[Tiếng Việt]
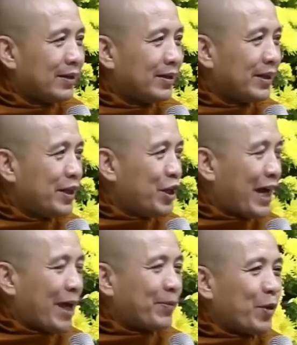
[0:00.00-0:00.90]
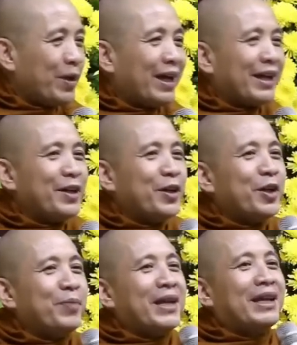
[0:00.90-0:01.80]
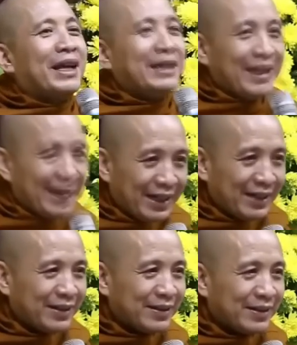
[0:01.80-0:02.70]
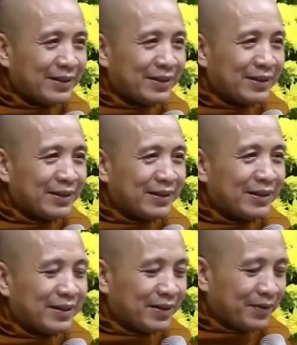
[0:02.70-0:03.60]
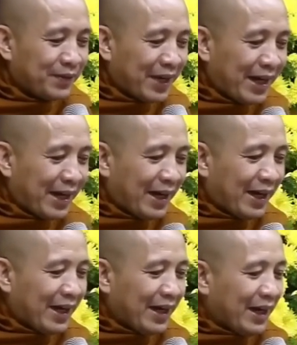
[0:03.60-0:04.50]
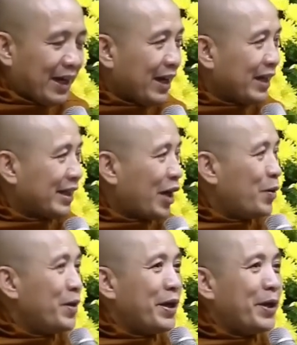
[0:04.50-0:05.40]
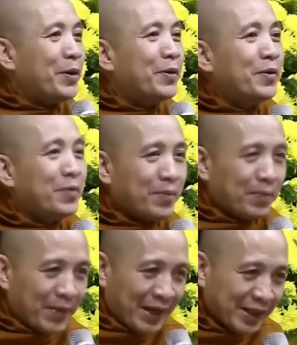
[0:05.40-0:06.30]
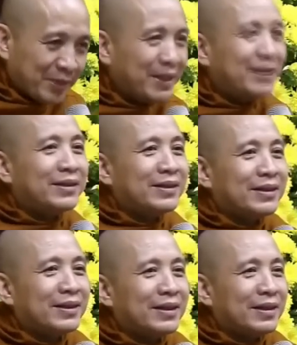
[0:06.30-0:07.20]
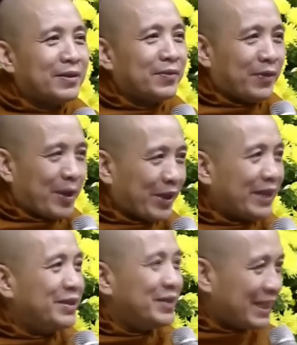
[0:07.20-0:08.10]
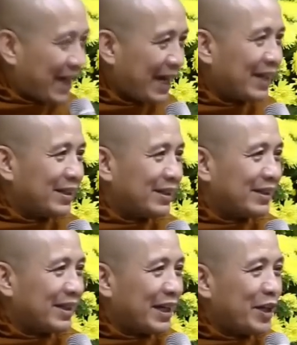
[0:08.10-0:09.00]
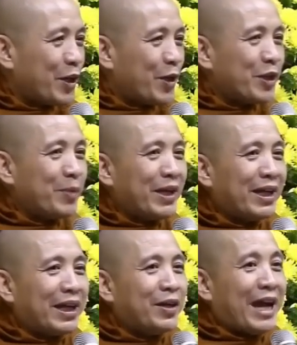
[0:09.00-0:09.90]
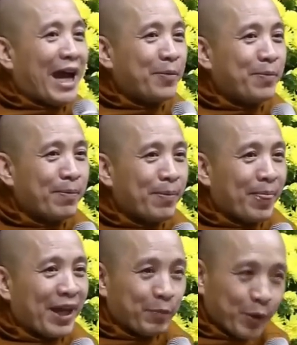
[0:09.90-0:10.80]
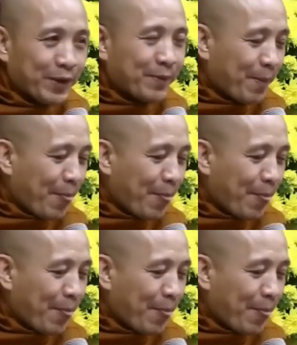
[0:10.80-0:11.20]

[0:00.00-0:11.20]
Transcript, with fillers: chứ cái người hợp tuổi là cái người biết lắng nghe và thấu hiểu bản thân mình và bản thân người khác thì cái người đó với mình là cái người hợp hợp tuổi